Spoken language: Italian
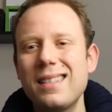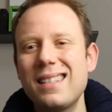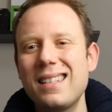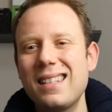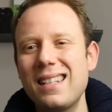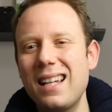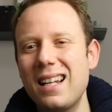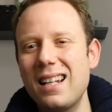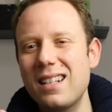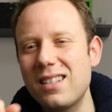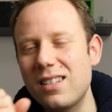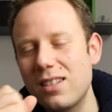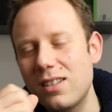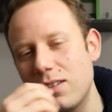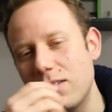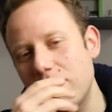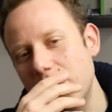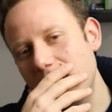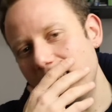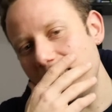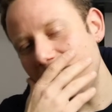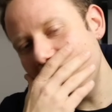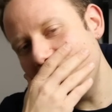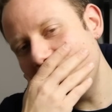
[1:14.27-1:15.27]
Cazzo,
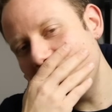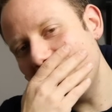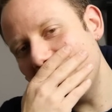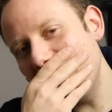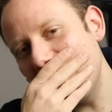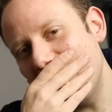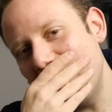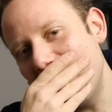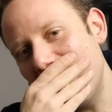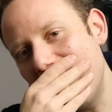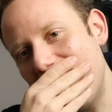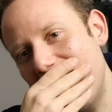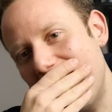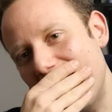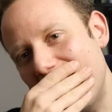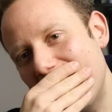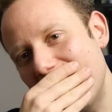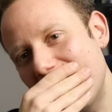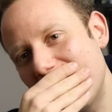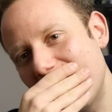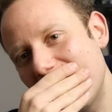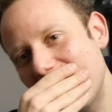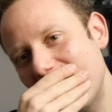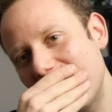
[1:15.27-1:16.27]
avete visto il
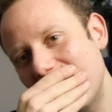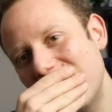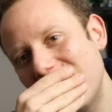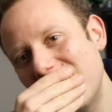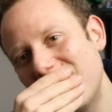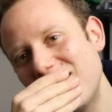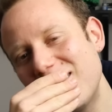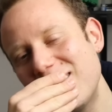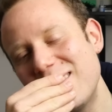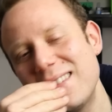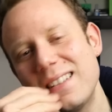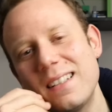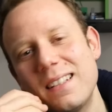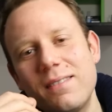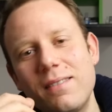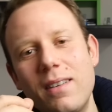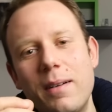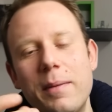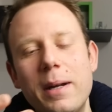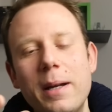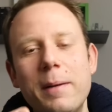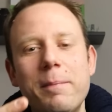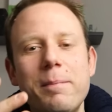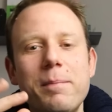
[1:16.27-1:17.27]
device?
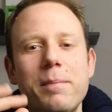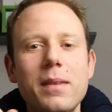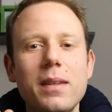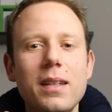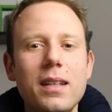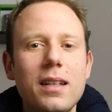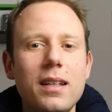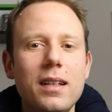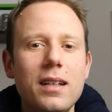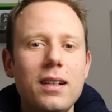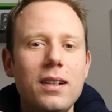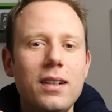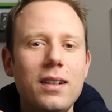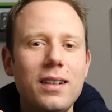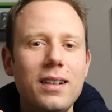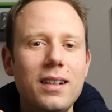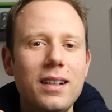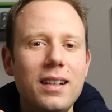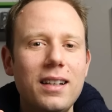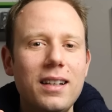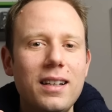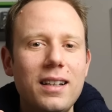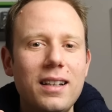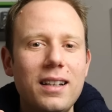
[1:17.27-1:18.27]
Vabbè.
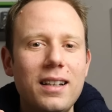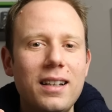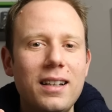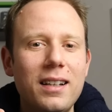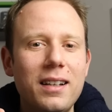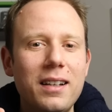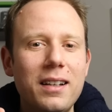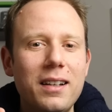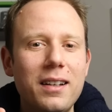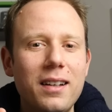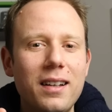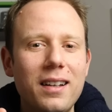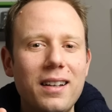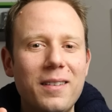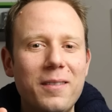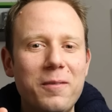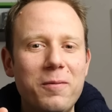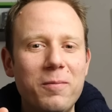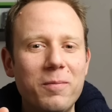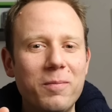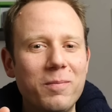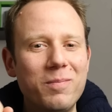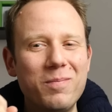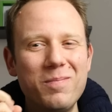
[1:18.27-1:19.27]

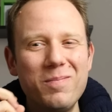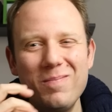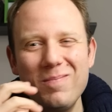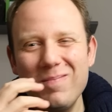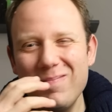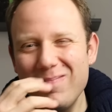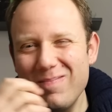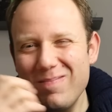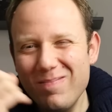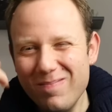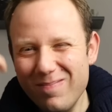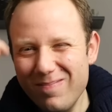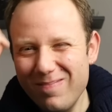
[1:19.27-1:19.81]
Ehm